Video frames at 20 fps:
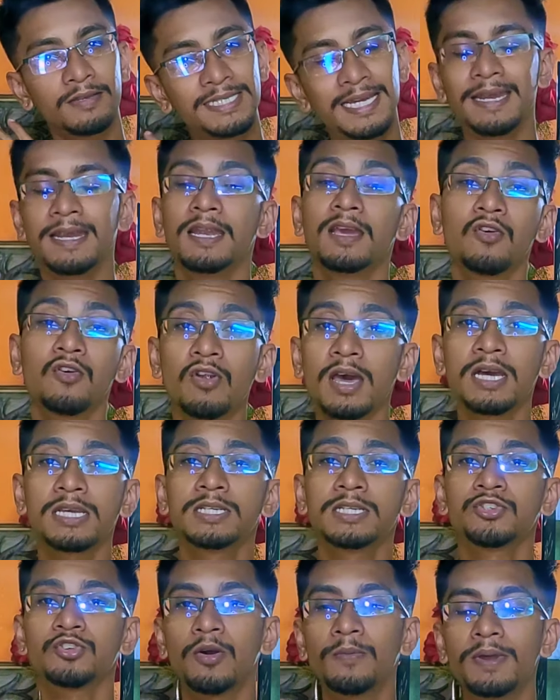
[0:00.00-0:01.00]
চ্যানেলে করা
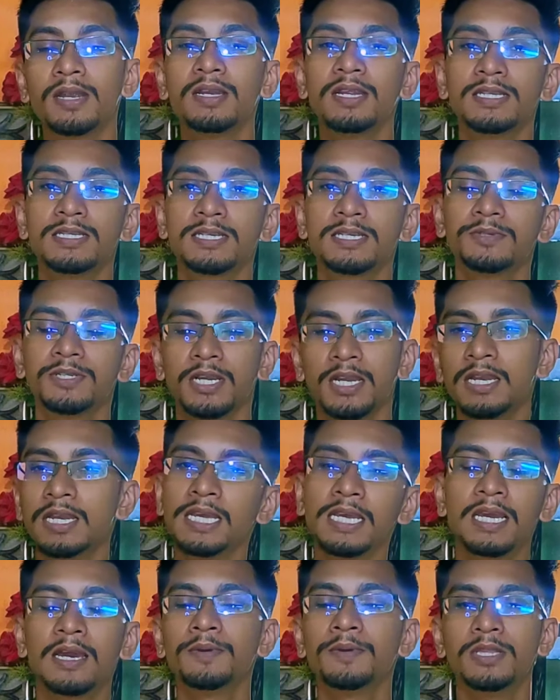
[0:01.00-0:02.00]
আছে সবের ডিসক্রিপশনে
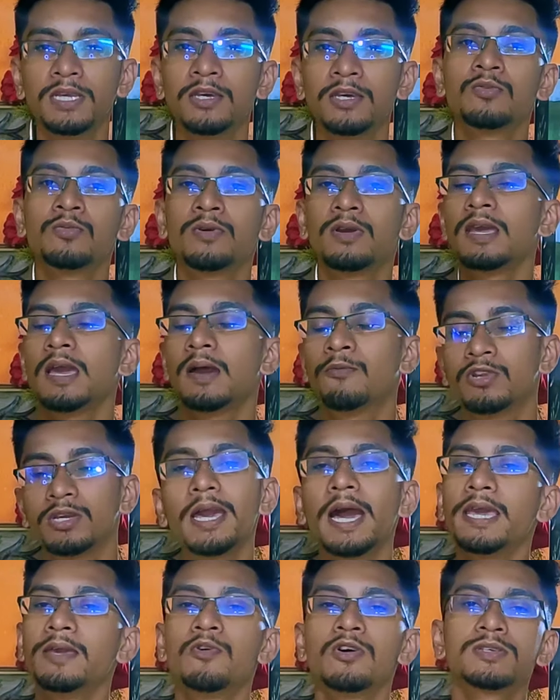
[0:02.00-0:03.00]
লিঙ্ক আমি দিয়ে দেবো
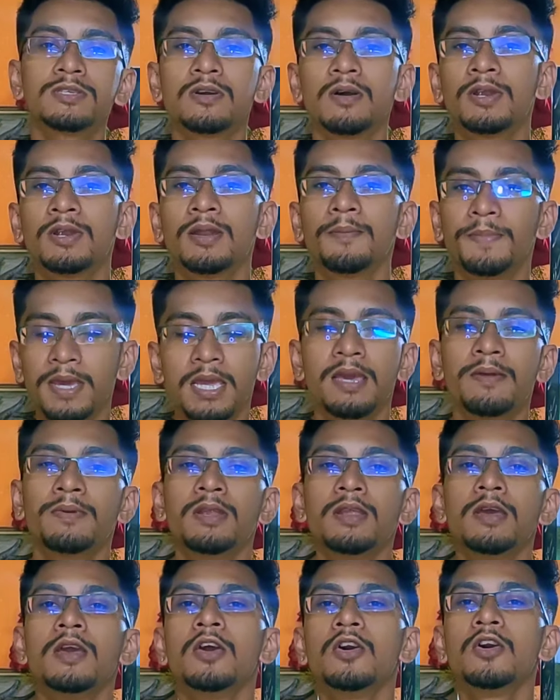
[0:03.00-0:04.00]
এমনকি আইবক্সেও আপনারা পেয়ে
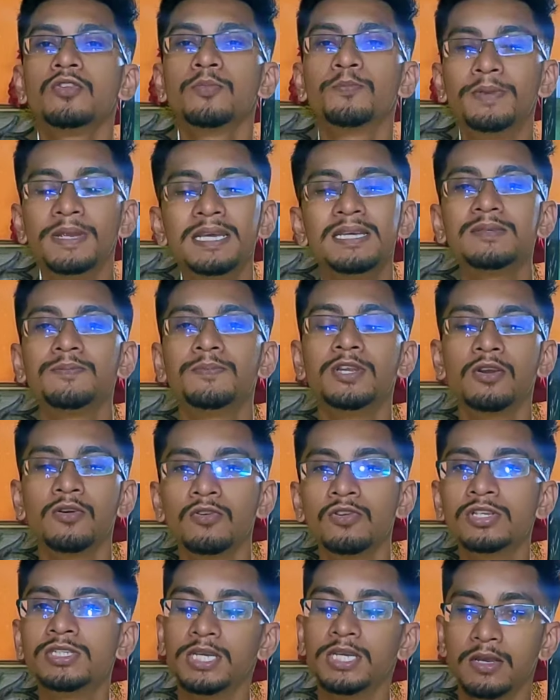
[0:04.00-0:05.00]
যাবেন তো প্লিজ
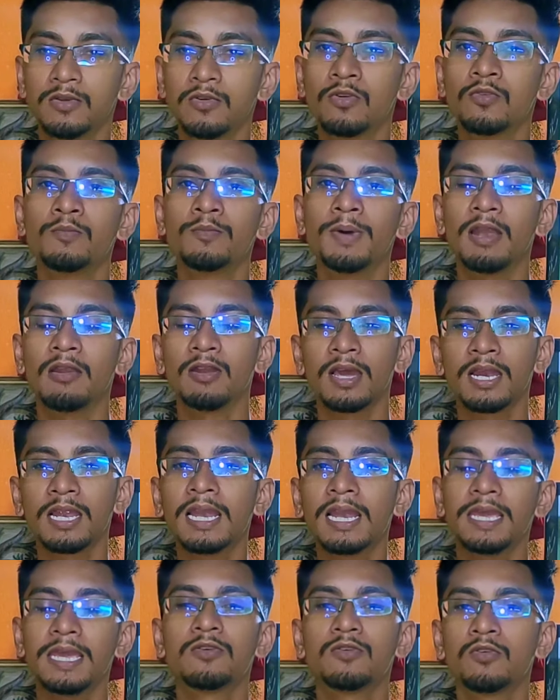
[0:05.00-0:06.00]
ভিডিওগুলো চেক করুন ভালো
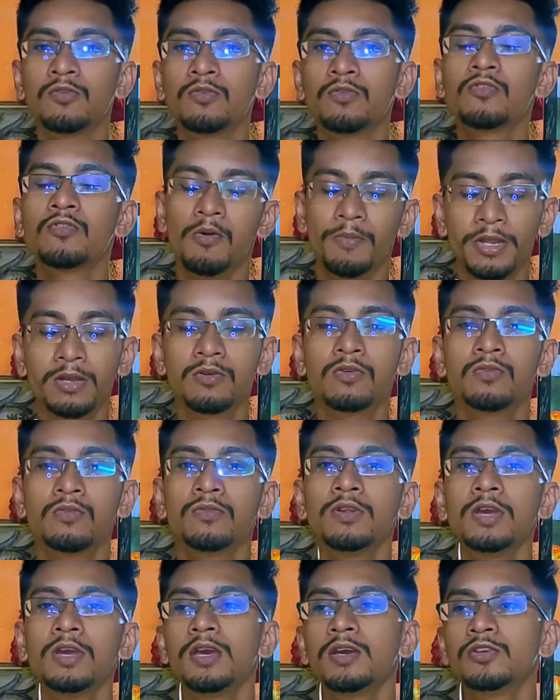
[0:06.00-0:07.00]
লাগলে লাইক করুন কমেন্ট
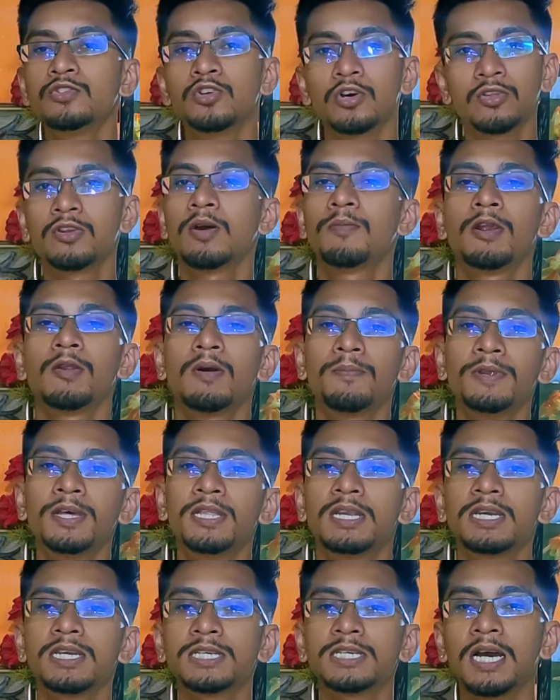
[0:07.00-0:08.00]
করুন যতটা পারো
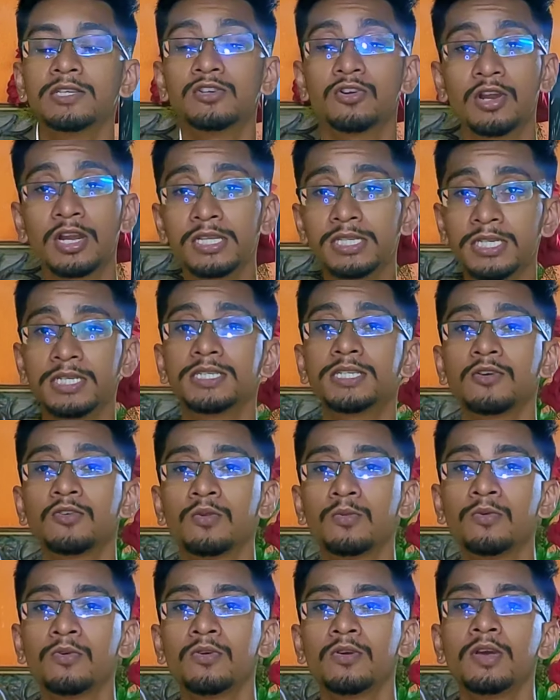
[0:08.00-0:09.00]
আপনাদেরকে সাহায্য করার চেষ্টা
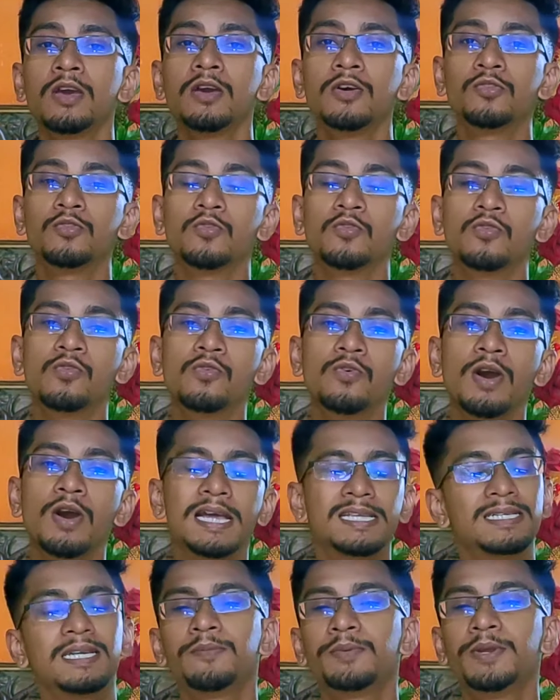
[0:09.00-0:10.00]
করব তো
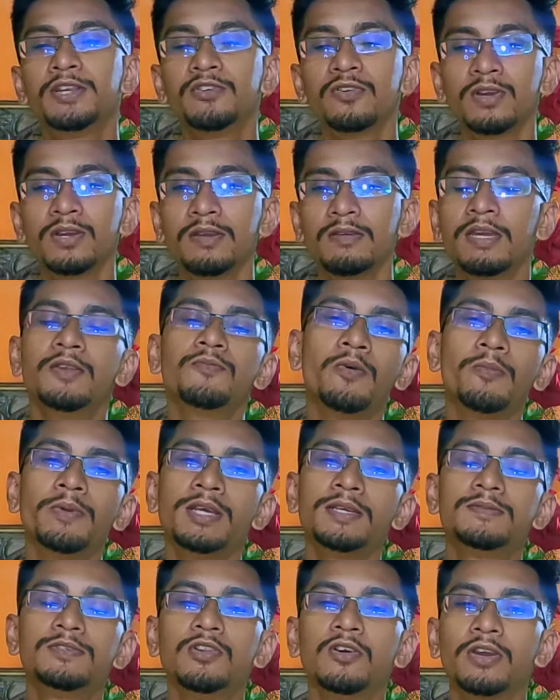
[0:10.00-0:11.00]
আজকের ভিডিও
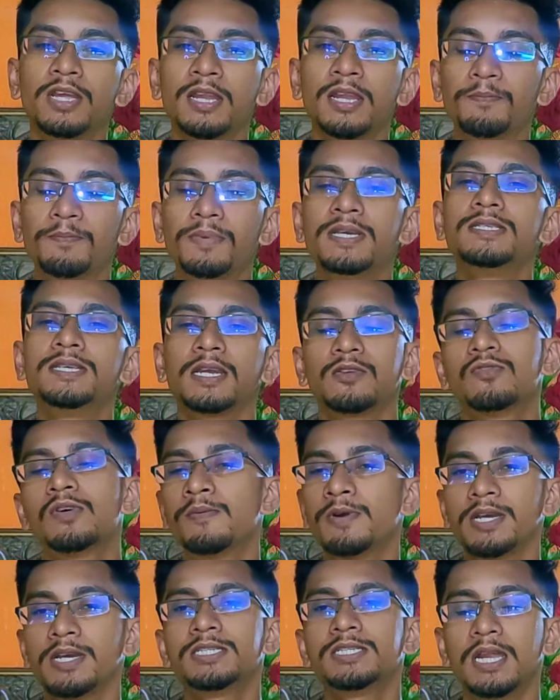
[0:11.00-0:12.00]
ইনফরমেটিভ ছিল কিনা প্লিজ একটু
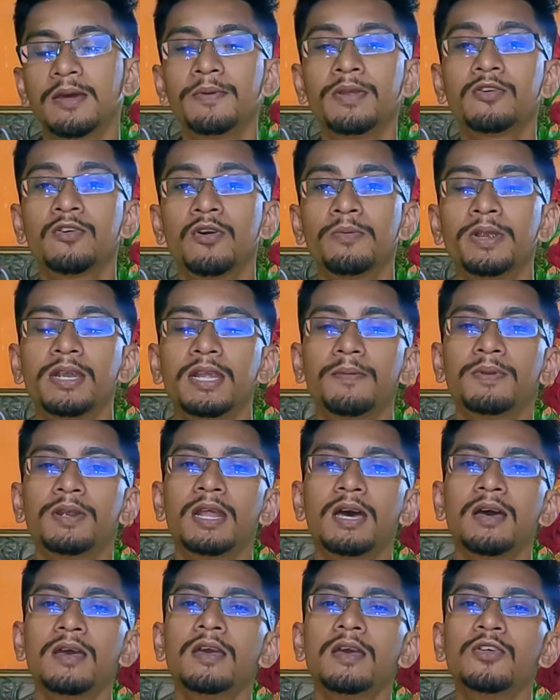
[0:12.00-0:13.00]
আমাকে জানাবেন কমেন্টে
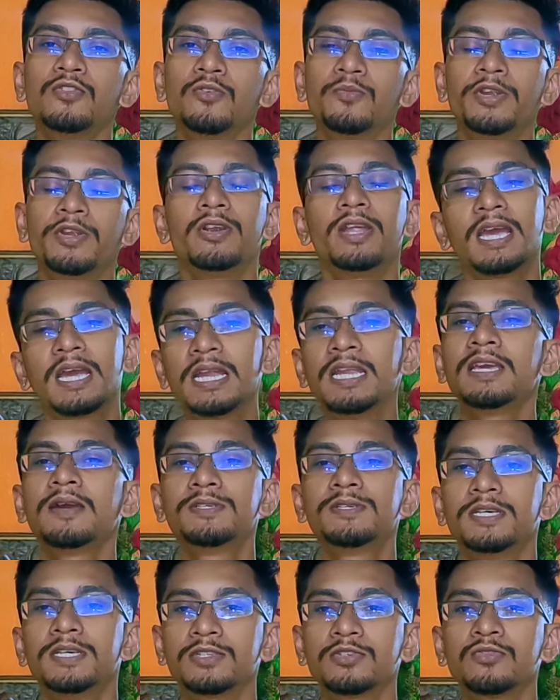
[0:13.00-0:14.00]
আপনারা তো ভিডিওটা এখানেই
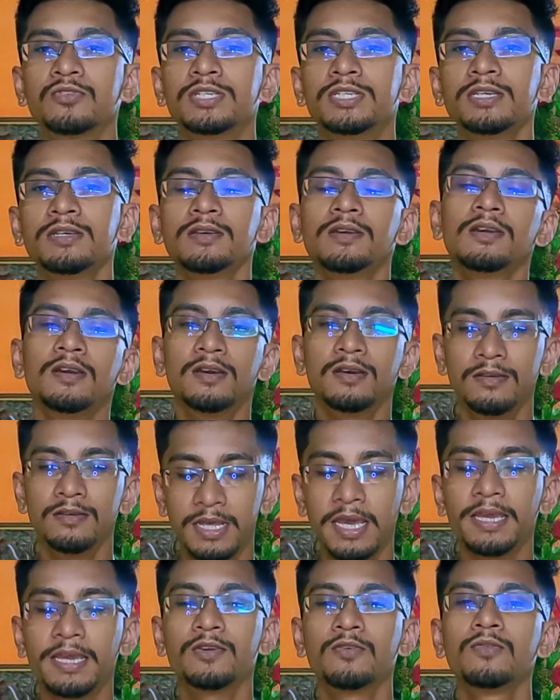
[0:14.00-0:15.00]
আমি শেষ করছি
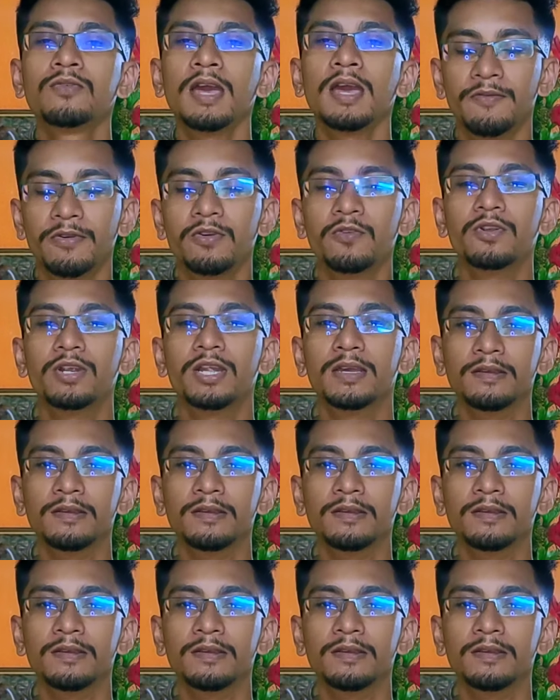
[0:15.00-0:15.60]
থ্যাংক ইউ হ্যাভ এ গুড